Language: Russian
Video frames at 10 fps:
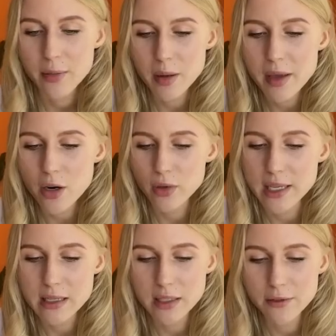К примеру,
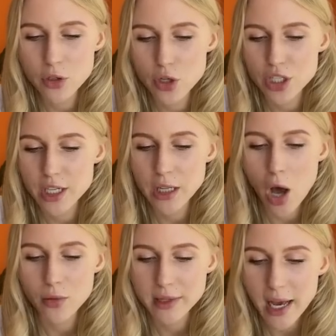если ты ведешь
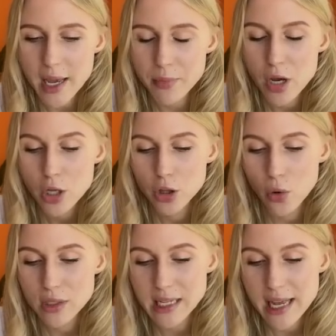Keynote Type,
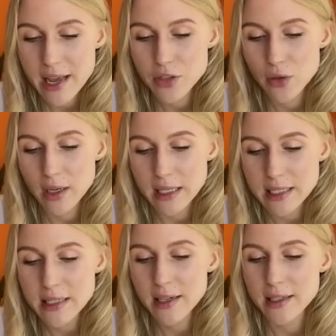то, скорее всего,
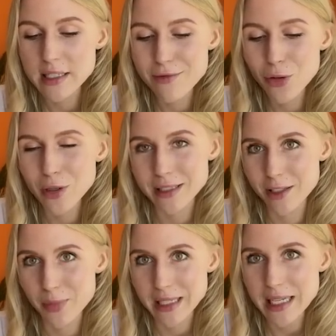картинка
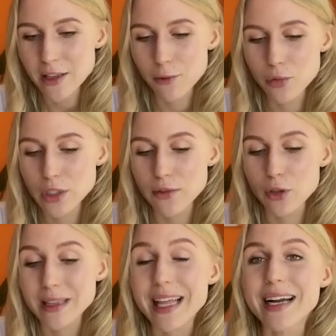99% будет
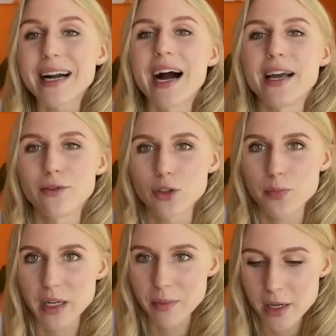вот такая вот,
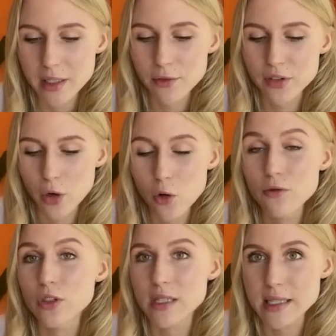примерно в
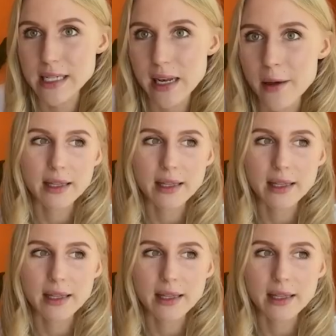таком вот стиле.